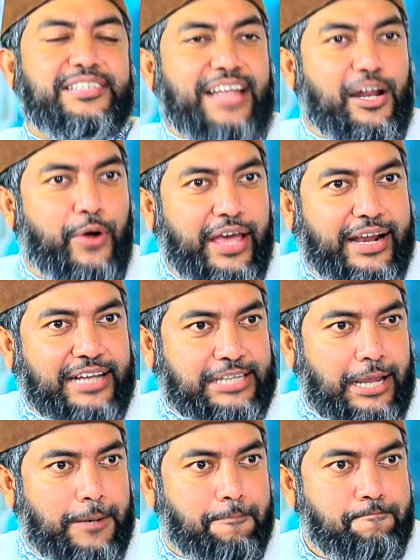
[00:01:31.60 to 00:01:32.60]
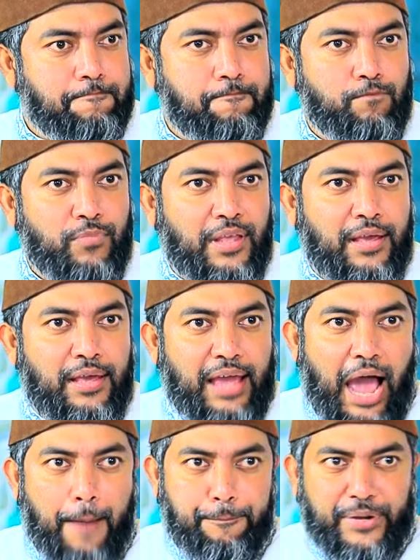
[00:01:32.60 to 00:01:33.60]
মাস্টার হয়ে গেছেন
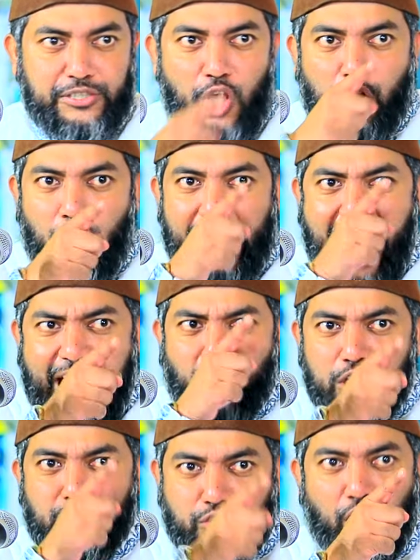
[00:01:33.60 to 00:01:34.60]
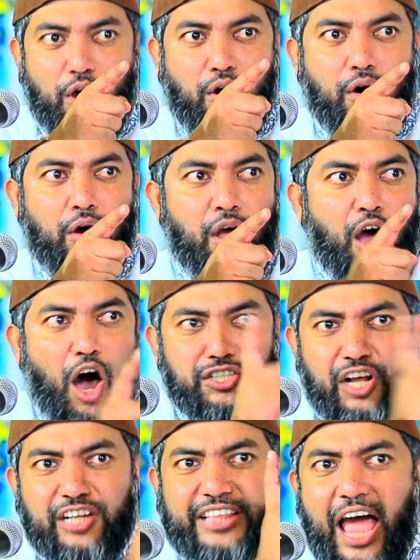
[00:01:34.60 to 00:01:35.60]
আপনি যখন এক অস্ত্র
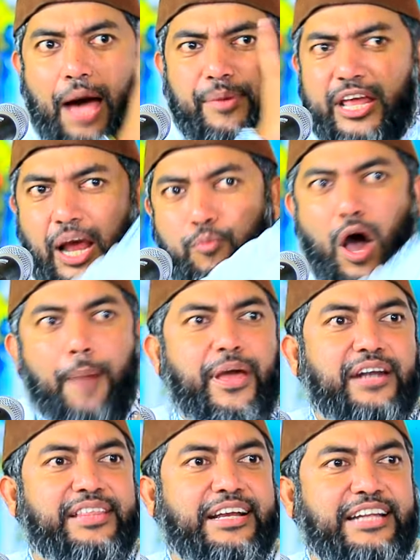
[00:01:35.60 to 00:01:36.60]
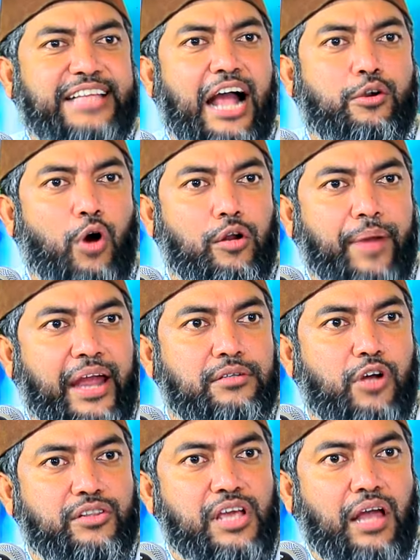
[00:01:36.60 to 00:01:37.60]
হজরতে আমিরে মহাবিয়ার দিকে তাক করবেন
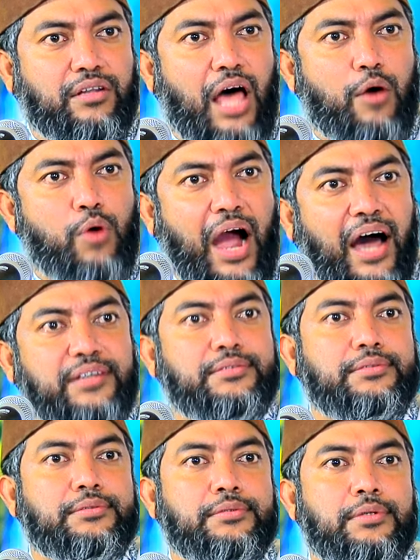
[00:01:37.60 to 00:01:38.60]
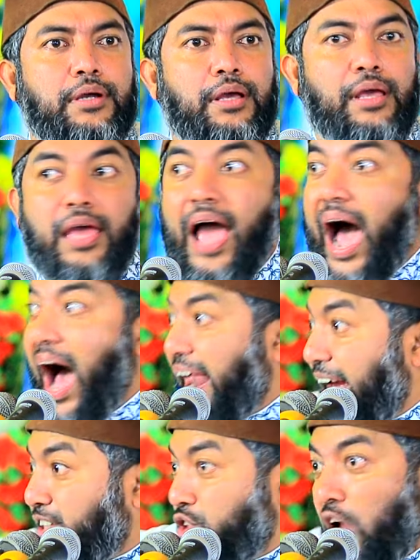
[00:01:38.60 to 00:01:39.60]
রদি আল্লাহ আন
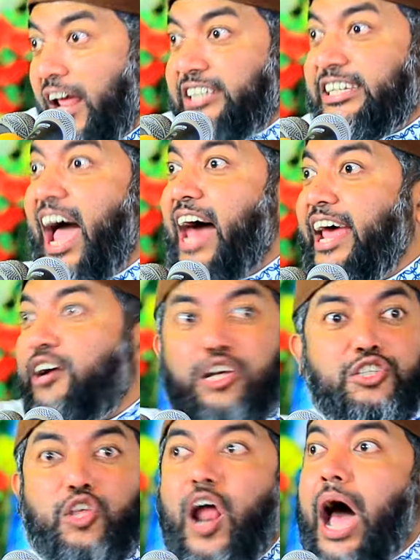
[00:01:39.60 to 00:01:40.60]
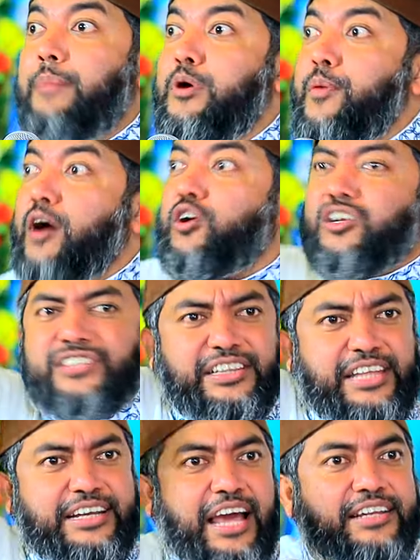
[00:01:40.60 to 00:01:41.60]
আরেকজন এসে আরেক অস্ত্র আবু বকর
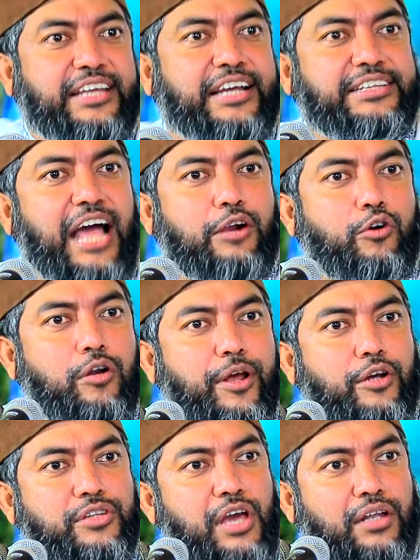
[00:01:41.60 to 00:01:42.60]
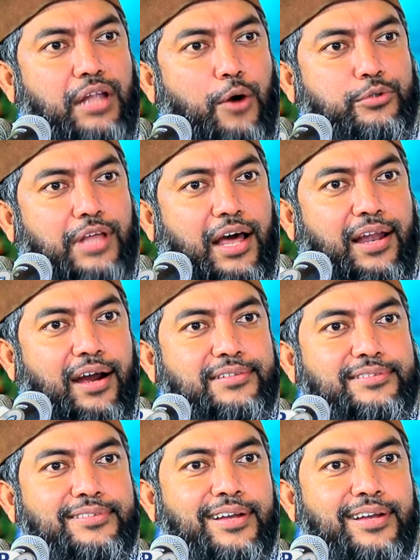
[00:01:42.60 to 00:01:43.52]
সিদ্দিকের দিকে তাক করবে রদি আল্লাহ তালান